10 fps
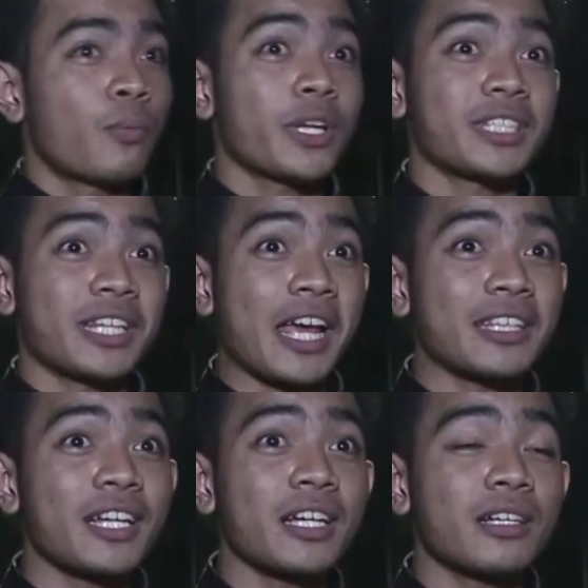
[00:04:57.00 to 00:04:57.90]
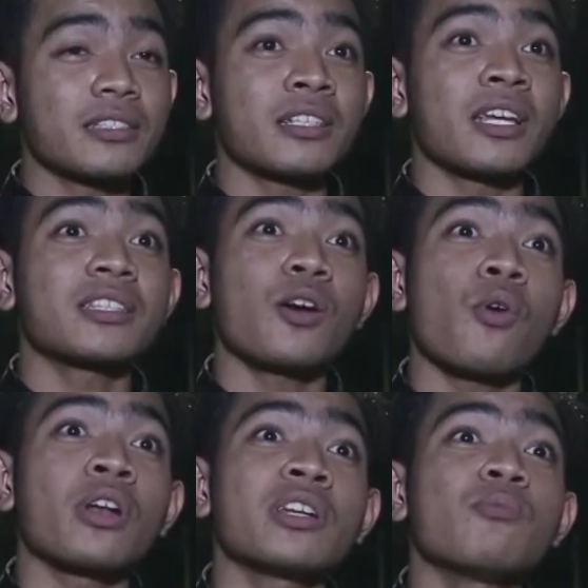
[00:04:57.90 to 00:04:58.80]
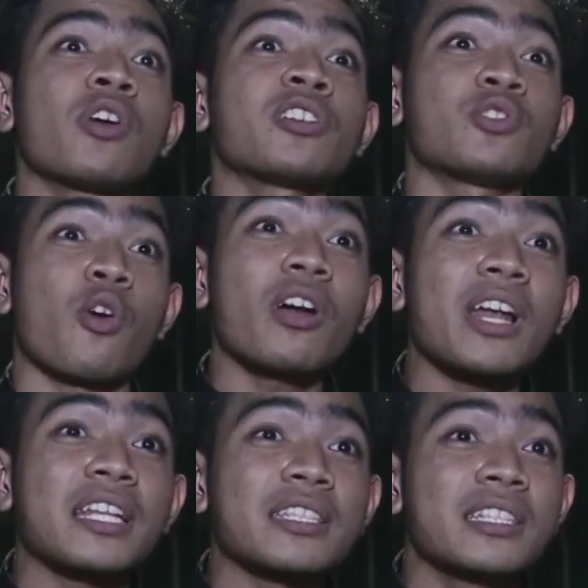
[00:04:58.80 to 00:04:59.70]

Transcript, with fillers: pas saya datang ternyata warnanya bukan coklat